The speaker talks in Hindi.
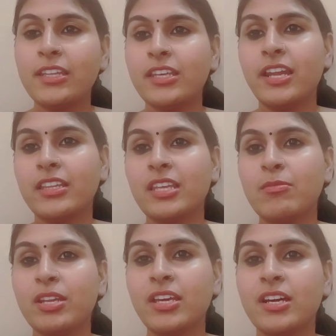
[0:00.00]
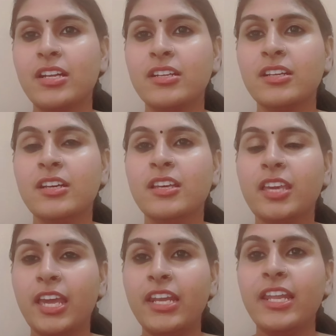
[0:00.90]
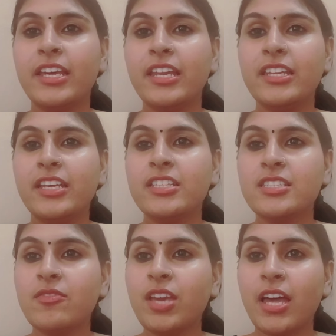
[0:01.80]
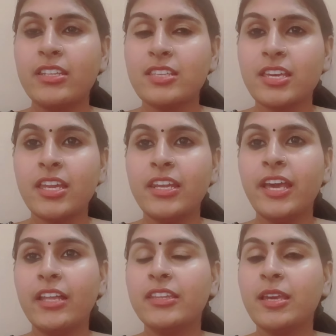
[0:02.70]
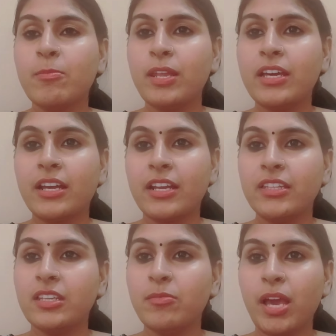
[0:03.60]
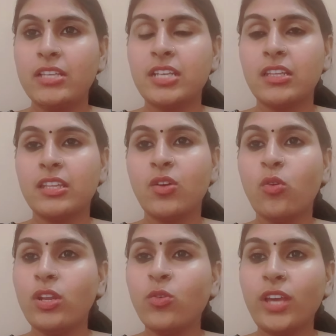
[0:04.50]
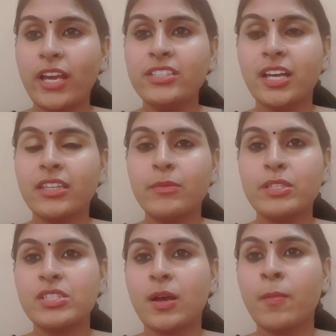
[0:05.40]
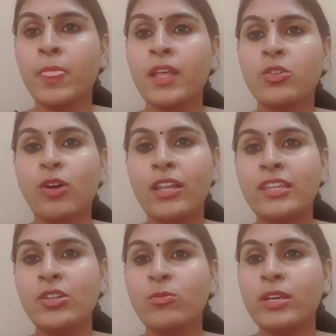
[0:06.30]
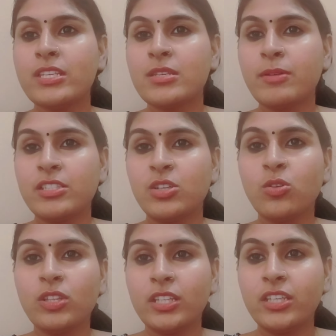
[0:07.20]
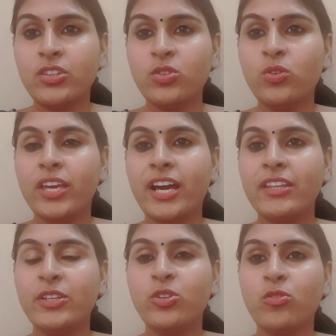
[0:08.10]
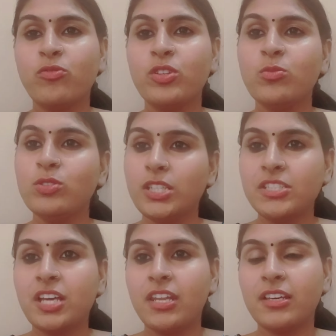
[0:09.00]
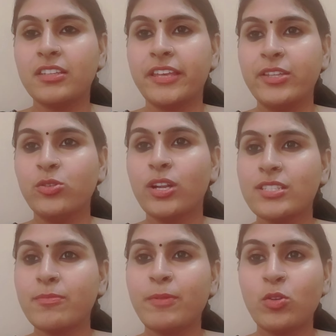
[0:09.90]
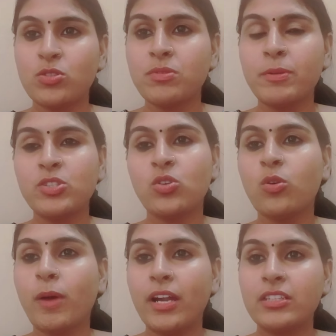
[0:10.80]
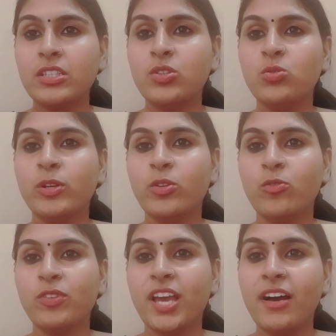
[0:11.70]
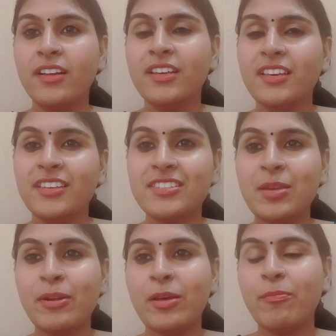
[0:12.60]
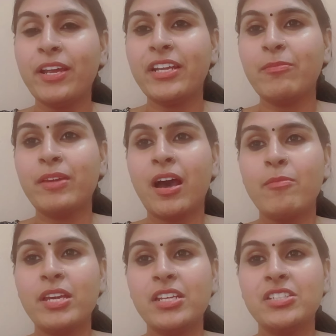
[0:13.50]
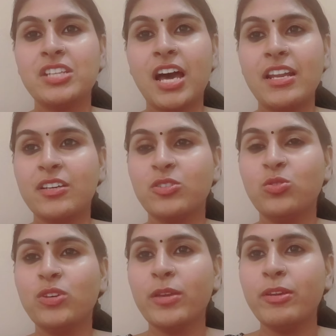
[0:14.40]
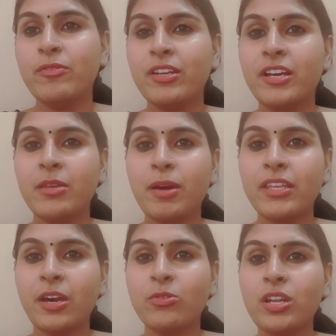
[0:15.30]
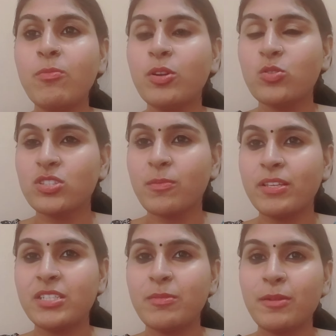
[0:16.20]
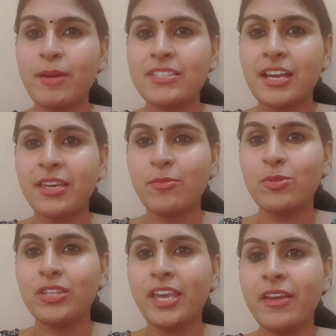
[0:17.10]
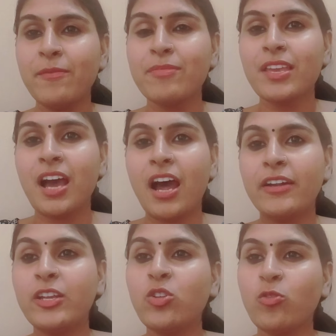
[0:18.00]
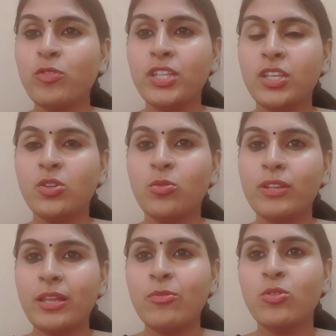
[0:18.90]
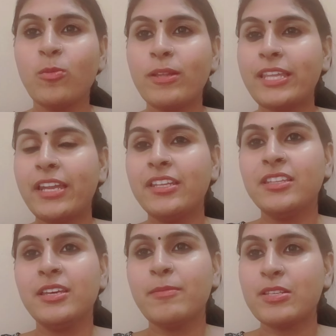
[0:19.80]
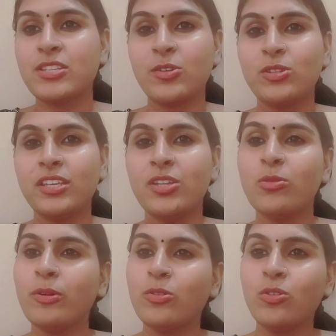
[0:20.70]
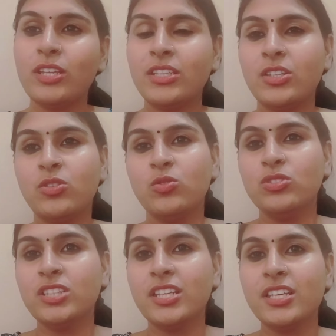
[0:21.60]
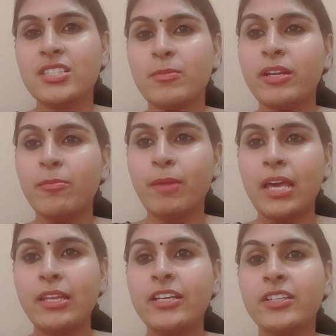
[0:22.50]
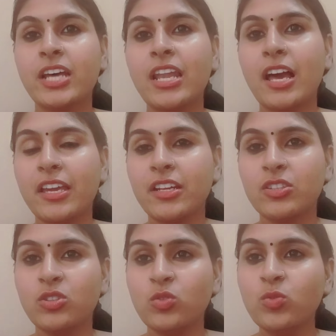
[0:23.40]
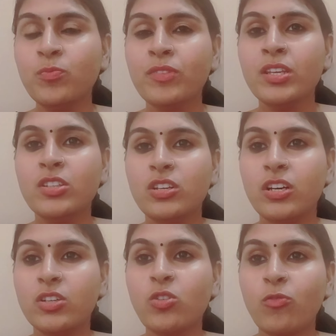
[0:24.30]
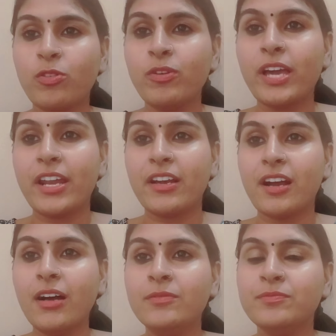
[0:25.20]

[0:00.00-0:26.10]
आते रहते हैं मेरे घर खेलने के लिए जैसे विहान से खेलने आते हैं प्ले करने दिन में आ जाते हैं कोई ना कोई आ ही जाता है बच्चा तो आता है तो मैं जैसे बच्चे को दे देती हूँ एक आधी टॉफ़ी तो मुझे अच्छा लगता है थोड़ा सा पड़ोस में बच्चों को बांट देती हूँ मैं टॉफ़ियाँ इसलिए मैं डब्बे के डब्बे हमेशा रखती हूँ कई इवन कई बार क्या होता है ना पड़ोस के बच्चे मेरे पास आके बोलते हैं आंटी टॉफी दे दो मतलब उनको पता है निधि के पास रहती है तो मैं उनको दे देती हूँ इस तरीके से मैं डब्बा इकट्ठा ला के रखती हूँ टॉफ़ी वगैरह का